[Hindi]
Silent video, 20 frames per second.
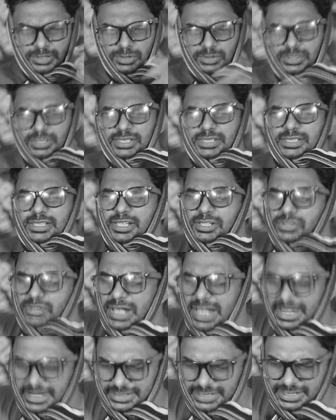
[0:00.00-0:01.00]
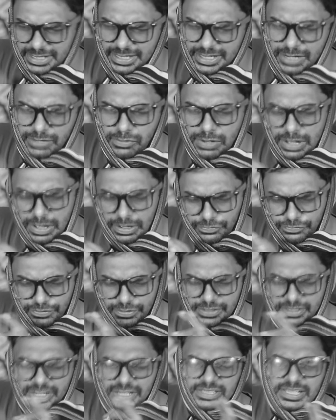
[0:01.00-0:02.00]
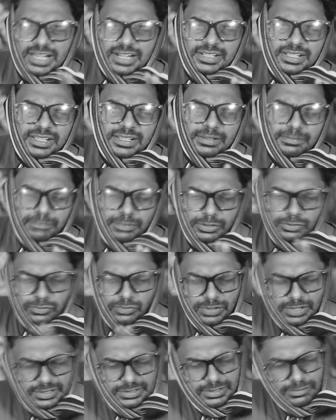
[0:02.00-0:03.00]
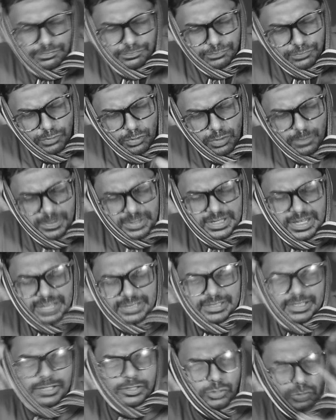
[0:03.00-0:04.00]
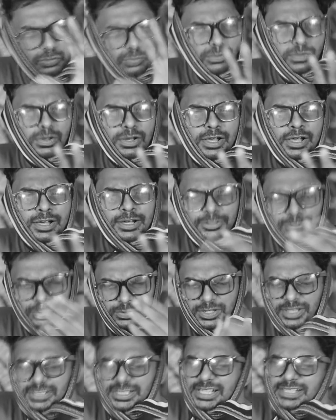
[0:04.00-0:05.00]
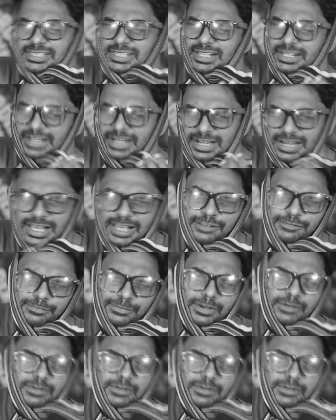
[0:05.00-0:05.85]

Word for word: देखो जी इसकी जो एक्टिंग है ना वो अफर्टलेस एक्टिंग है बिल्कुल एकदम फ्लो में जाती है क्यों क्योंकि जैसी रियल लाइफ